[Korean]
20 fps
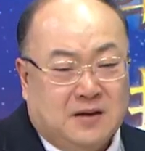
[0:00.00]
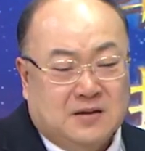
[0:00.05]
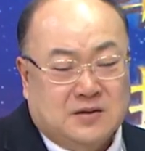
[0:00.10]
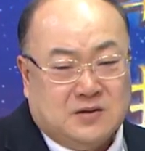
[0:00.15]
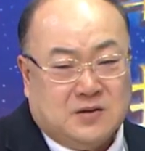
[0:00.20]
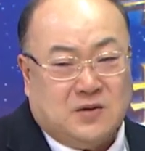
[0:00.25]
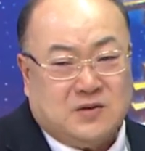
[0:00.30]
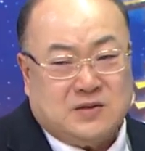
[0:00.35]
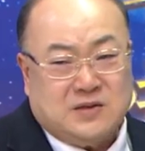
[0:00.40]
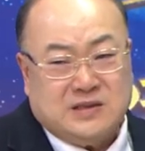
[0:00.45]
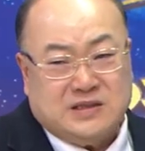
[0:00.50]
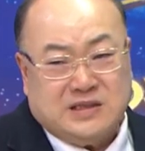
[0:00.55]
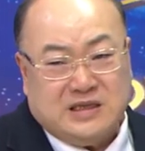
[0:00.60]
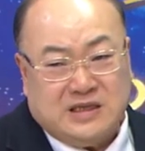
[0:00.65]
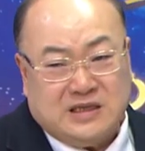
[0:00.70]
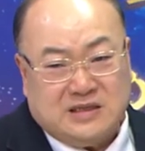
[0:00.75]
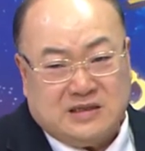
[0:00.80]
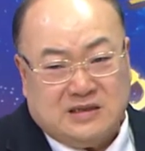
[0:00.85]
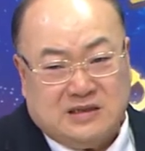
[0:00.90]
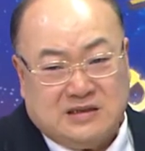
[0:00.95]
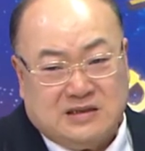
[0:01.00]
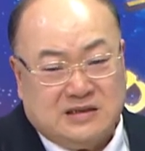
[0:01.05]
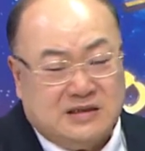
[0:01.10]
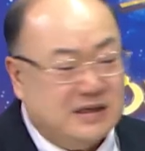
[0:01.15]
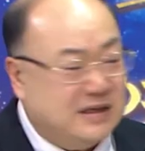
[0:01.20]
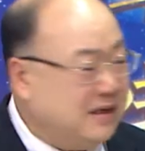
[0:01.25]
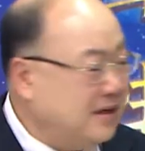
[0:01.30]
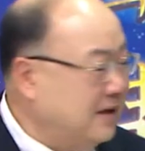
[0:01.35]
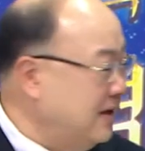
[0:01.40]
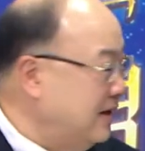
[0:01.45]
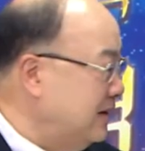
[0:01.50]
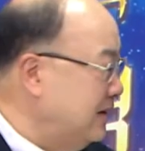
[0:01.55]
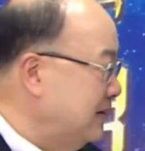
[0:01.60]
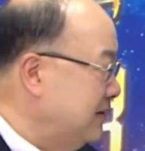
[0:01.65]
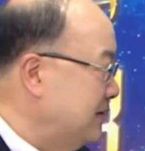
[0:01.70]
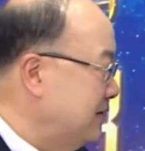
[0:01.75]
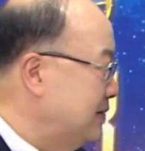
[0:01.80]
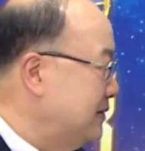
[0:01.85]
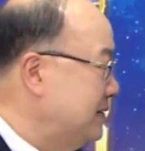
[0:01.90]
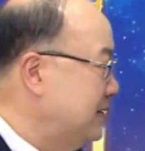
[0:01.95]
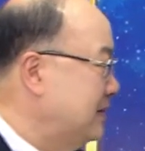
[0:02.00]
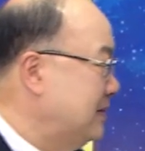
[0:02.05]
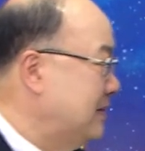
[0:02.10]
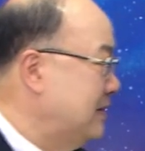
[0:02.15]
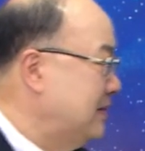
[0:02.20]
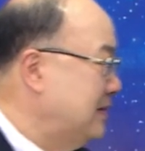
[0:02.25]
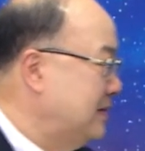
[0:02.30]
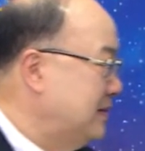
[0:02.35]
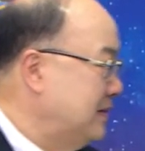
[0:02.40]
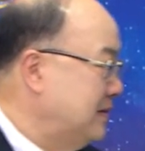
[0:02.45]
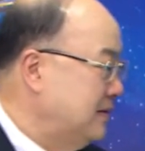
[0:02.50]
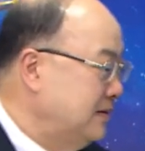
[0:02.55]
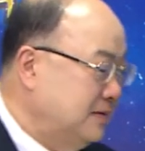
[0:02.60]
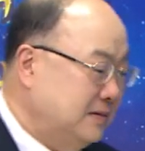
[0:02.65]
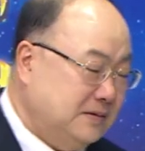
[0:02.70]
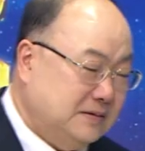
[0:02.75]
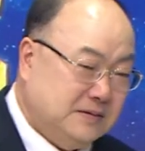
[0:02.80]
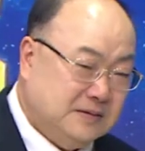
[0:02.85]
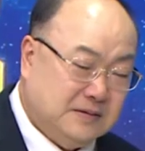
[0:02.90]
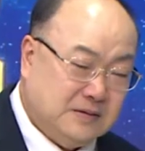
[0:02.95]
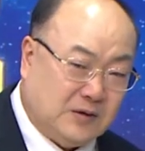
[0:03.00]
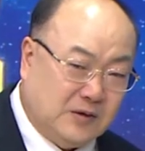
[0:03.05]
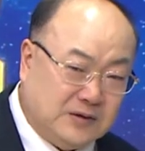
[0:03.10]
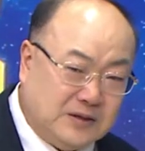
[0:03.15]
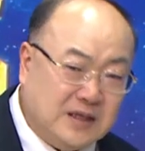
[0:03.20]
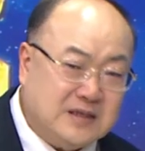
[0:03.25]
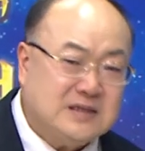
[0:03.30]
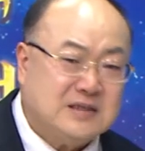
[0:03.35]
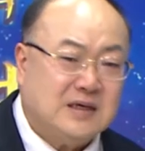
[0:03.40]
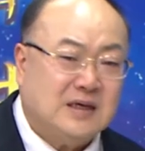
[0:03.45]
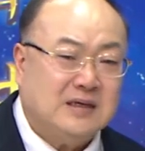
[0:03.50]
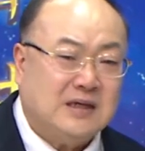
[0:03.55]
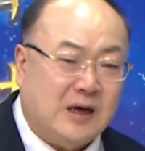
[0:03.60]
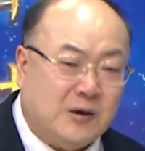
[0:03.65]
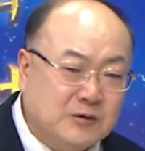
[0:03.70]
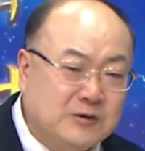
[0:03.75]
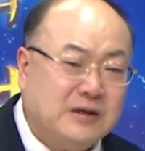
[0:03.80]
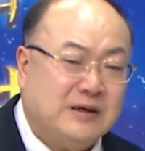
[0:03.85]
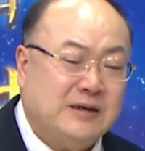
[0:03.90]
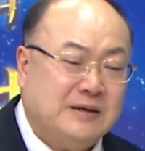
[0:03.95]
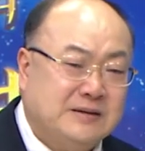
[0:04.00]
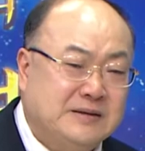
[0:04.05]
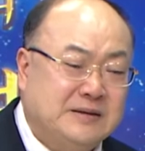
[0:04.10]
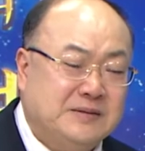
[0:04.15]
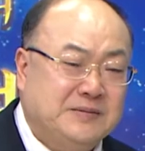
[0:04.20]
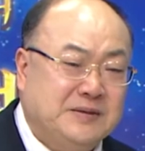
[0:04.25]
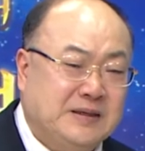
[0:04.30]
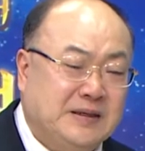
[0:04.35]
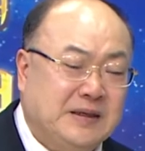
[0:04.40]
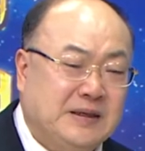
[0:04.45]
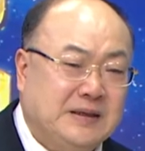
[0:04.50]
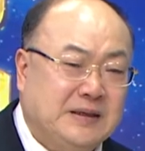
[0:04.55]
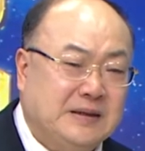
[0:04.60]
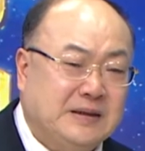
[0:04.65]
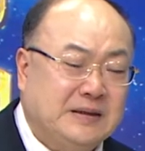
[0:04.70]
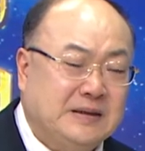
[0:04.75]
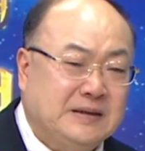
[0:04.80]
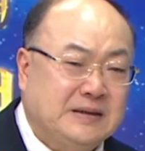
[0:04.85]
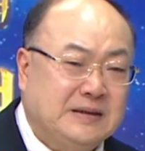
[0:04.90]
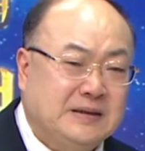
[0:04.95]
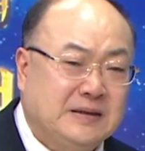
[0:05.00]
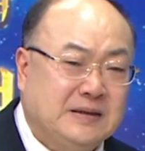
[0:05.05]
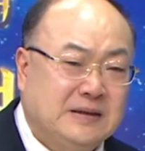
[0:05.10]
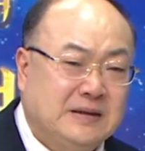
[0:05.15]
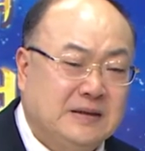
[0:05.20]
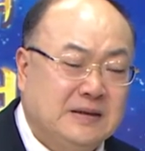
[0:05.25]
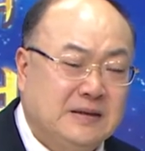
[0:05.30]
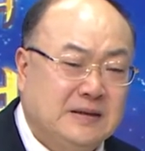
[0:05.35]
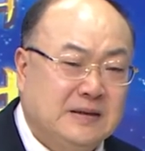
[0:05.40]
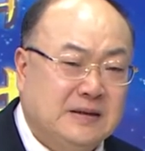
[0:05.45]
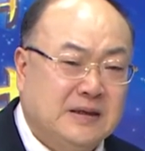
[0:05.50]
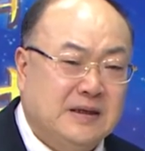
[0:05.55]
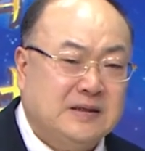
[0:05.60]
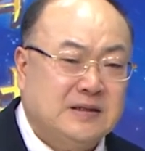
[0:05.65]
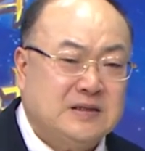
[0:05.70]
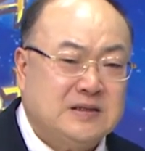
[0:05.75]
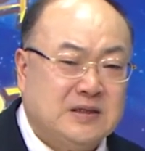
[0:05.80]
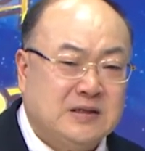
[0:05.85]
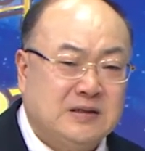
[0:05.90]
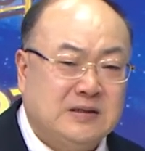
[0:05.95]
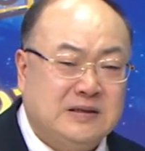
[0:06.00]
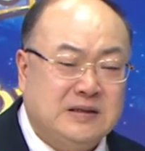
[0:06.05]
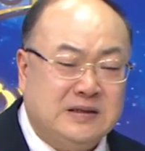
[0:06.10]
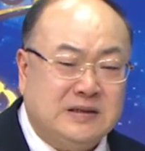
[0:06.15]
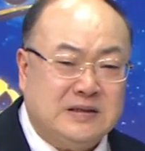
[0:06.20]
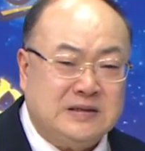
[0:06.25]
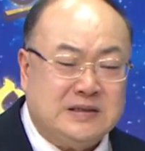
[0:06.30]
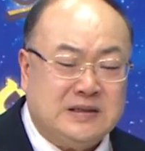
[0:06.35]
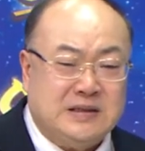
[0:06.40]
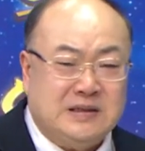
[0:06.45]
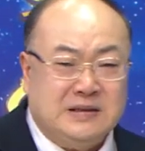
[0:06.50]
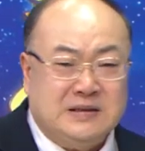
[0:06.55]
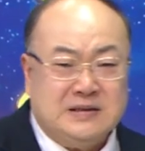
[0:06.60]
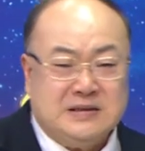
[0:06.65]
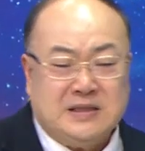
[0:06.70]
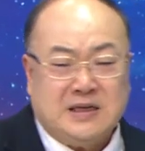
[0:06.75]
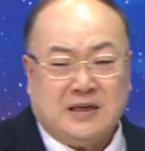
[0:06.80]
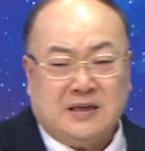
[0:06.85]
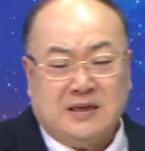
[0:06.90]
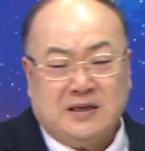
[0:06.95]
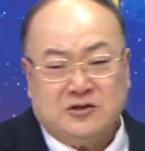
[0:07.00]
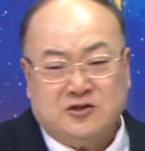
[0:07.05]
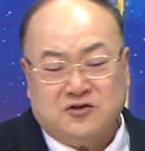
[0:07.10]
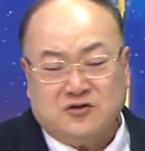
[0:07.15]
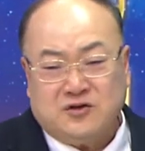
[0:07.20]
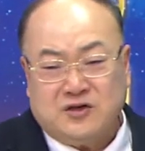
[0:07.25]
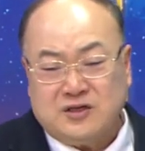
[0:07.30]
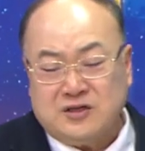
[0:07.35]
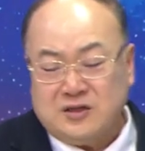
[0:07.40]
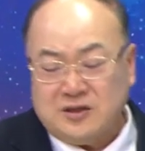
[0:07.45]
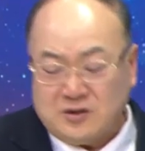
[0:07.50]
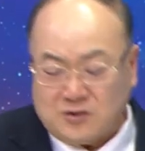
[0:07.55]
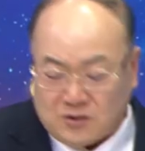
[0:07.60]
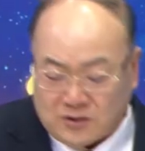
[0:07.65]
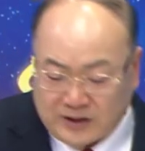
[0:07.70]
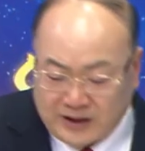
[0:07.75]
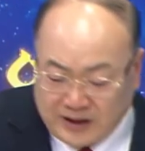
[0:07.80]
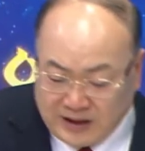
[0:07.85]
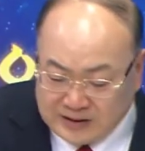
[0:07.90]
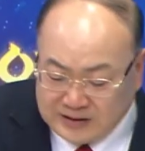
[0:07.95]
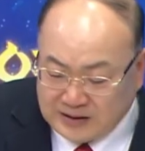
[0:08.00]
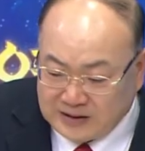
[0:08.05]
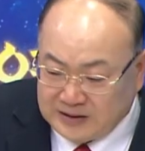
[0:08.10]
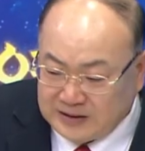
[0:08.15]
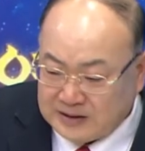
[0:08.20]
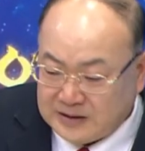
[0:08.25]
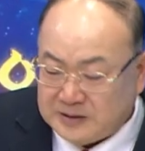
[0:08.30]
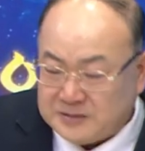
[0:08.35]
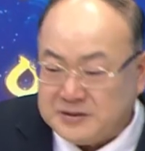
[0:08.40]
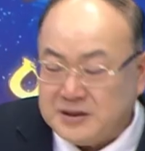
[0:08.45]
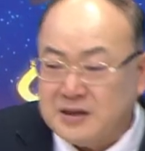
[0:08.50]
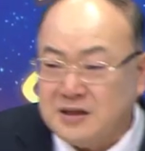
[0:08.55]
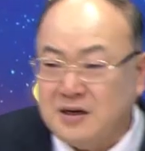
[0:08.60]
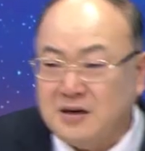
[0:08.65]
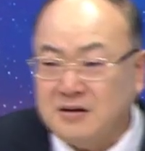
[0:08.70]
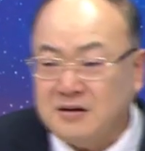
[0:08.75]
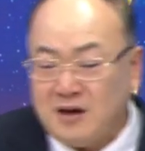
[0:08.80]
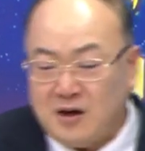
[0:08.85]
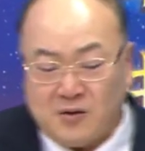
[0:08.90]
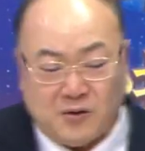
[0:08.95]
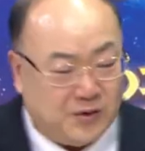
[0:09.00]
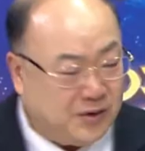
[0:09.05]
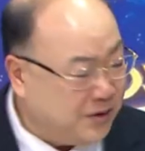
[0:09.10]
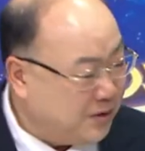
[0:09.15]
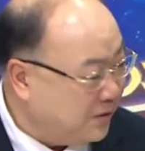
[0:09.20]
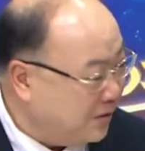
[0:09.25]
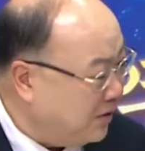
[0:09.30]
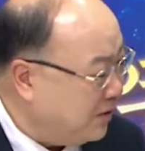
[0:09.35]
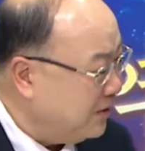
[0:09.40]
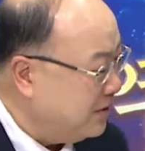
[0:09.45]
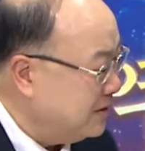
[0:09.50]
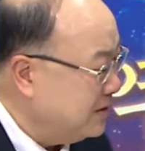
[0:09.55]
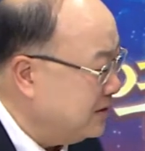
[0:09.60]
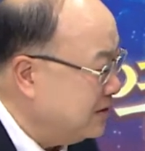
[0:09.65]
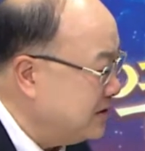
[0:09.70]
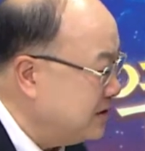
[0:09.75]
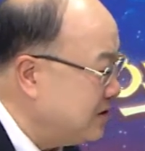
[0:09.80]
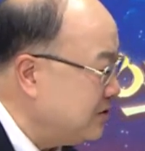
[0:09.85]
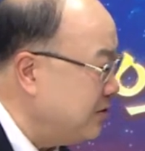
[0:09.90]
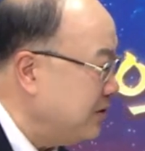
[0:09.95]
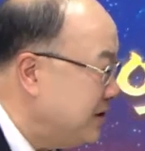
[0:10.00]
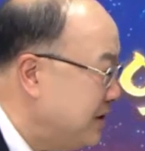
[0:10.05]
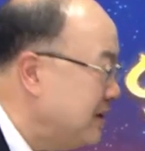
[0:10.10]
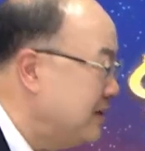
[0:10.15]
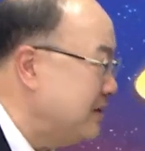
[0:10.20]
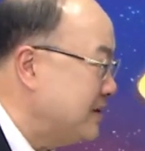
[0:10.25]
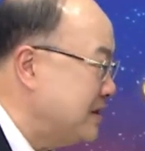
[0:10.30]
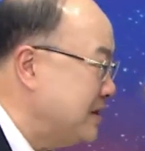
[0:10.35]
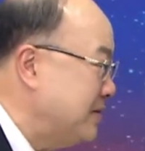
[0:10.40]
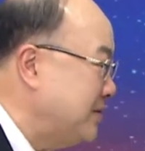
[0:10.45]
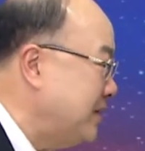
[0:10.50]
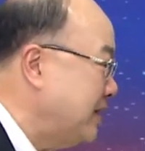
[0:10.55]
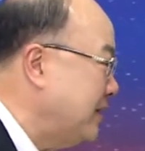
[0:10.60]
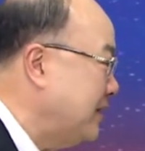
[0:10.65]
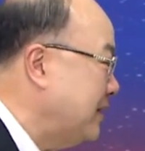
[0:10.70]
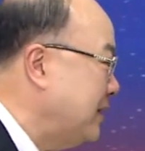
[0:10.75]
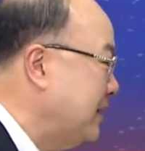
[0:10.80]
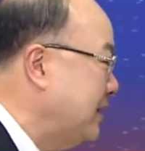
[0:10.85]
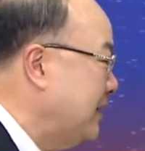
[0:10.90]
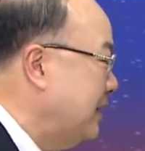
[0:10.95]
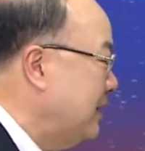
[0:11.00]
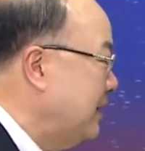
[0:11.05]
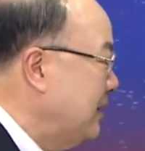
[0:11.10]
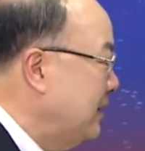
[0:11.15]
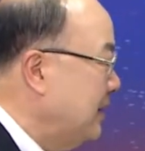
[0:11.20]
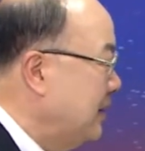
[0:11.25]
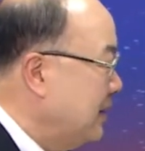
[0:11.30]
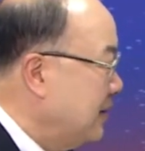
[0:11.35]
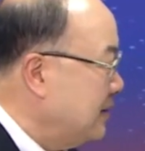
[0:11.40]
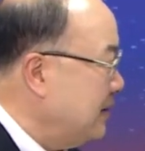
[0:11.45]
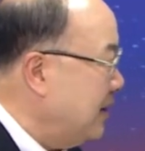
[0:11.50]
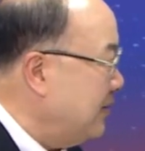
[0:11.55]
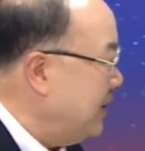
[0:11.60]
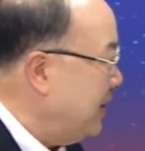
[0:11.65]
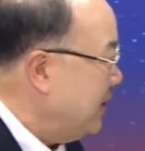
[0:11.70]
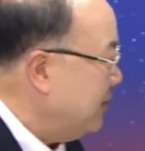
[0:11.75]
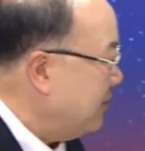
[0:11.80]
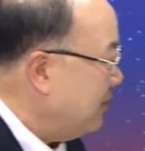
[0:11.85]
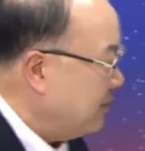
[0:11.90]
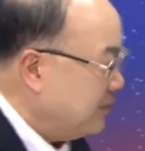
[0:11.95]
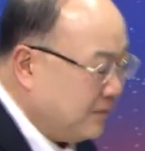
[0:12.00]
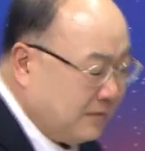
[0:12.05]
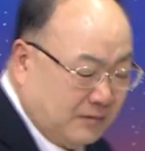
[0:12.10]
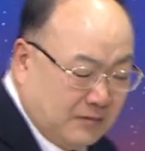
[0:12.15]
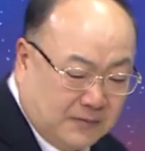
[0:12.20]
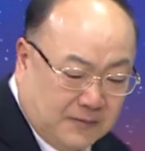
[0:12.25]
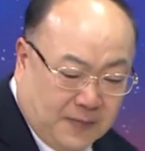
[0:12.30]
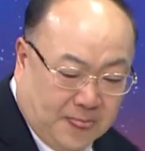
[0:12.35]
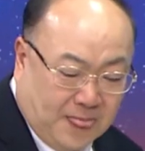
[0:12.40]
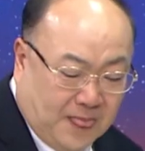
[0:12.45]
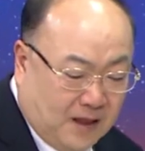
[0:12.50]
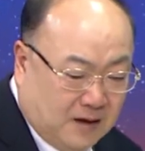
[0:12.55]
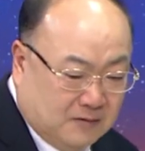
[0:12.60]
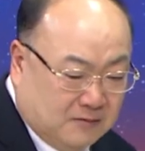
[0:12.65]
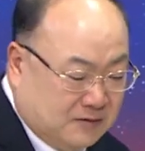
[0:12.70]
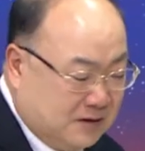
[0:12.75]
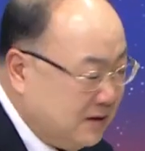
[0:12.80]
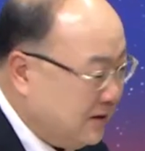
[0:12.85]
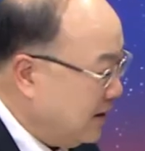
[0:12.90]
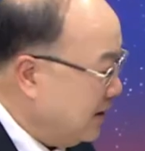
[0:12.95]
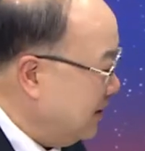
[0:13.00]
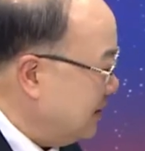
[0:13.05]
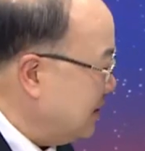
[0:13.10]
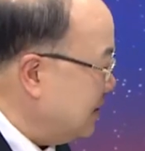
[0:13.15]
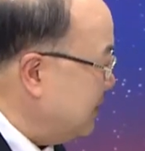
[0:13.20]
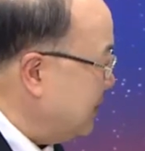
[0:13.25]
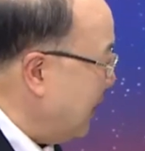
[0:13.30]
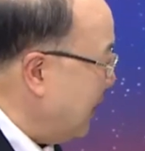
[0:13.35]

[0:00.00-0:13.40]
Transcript: 소설 시리즈를 쓰니까 콘텐츠가 나오더라는 겁니다. 그래서 저는 이것이 제가 죽기 전에 꼭 해야 될 일이라고 생각을 하고 있고 쓰고 있는 것입니다. 그 다음에 우리나라 지금